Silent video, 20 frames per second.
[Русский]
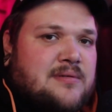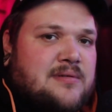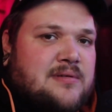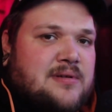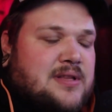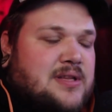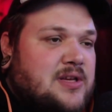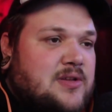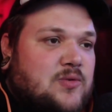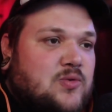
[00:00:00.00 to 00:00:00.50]

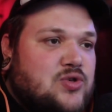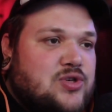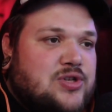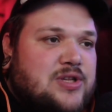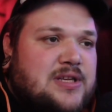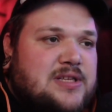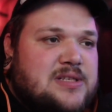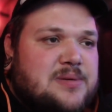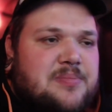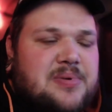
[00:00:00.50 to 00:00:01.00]
Не нужны
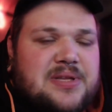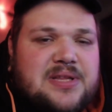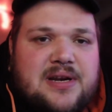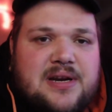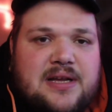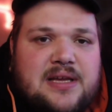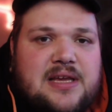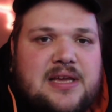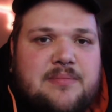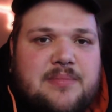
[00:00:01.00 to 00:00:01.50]
тебе
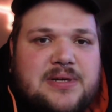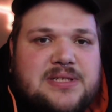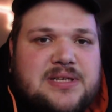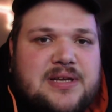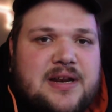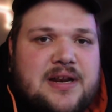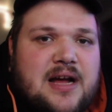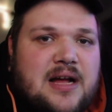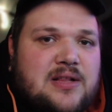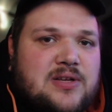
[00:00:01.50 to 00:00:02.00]
дорогие
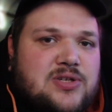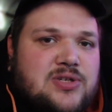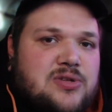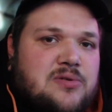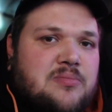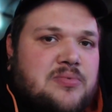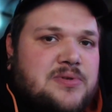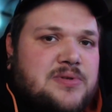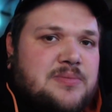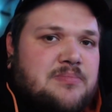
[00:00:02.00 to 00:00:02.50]
материалы,
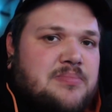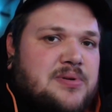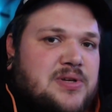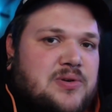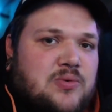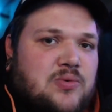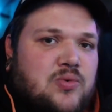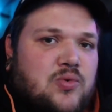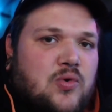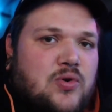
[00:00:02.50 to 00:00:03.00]
чтобы быть
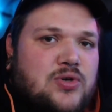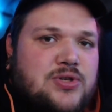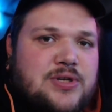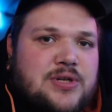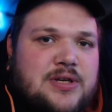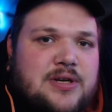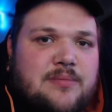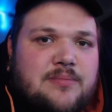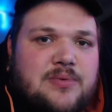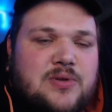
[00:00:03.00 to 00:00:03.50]

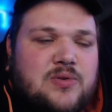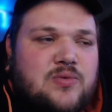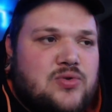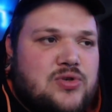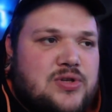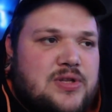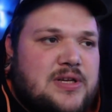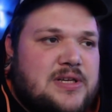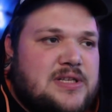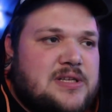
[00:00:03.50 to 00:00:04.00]
художником. Не
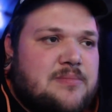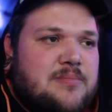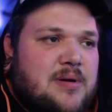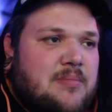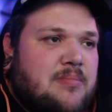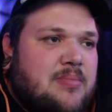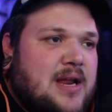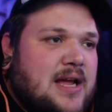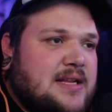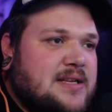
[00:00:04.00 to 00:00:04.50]
нужны тебе,
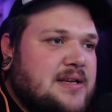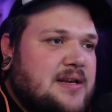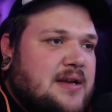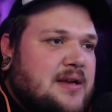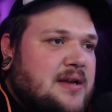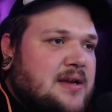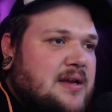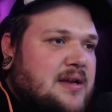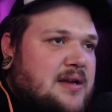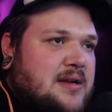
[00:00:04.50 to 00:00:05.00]
блядь,
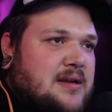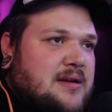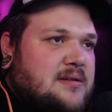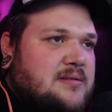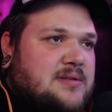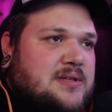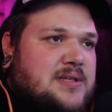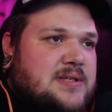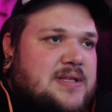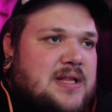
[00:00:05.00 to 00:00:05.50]
э,
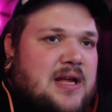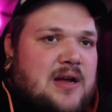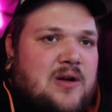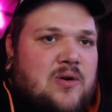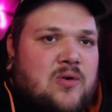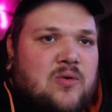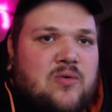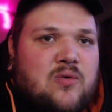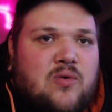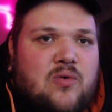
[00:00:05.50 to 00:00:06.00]
не
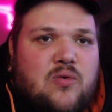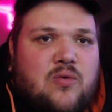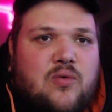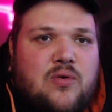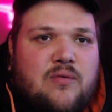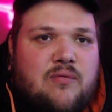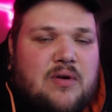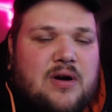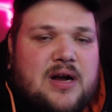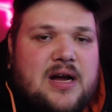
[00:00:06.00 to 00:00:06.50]
знаю,
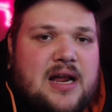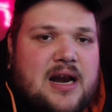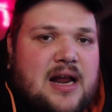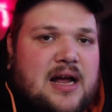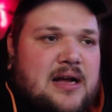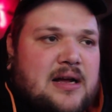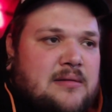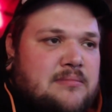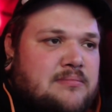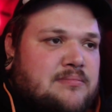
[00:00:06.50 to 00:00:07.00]
хуево
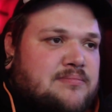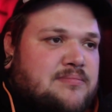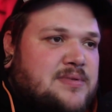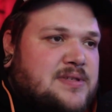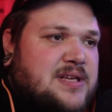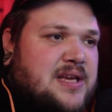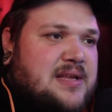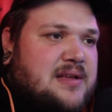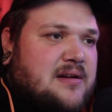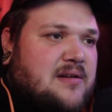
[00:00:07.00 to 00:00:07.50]
гора
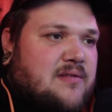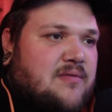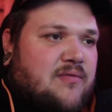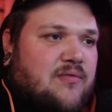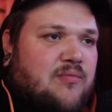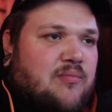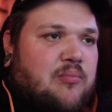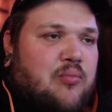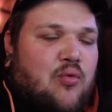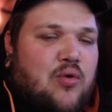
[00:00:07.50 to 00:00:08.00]
денег,
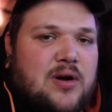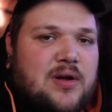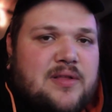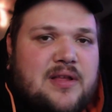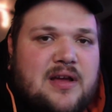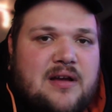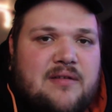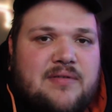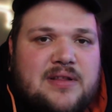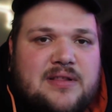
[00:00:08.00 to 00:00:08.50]

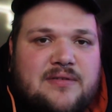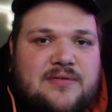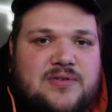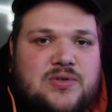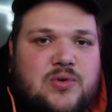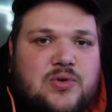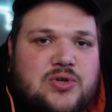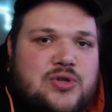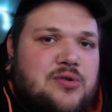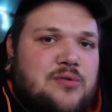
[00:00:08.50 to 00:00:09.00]
вбуханная в это все,
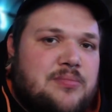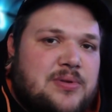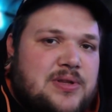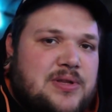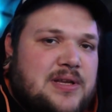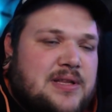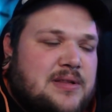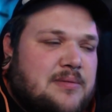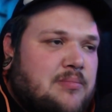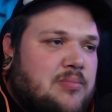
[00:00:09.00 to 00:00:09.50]
чтобы ты
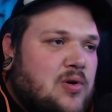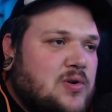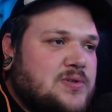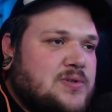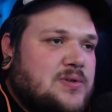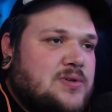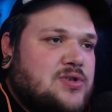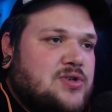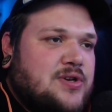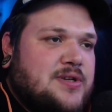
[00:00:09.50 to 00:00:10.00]
это бросил
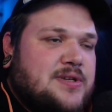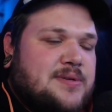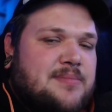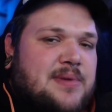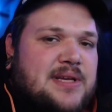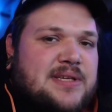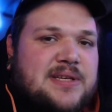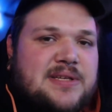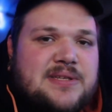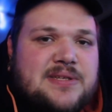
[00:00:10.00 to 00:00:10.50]
через
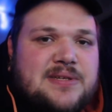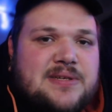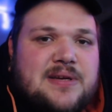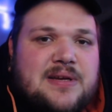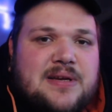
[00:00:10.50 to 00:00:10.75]
месяц.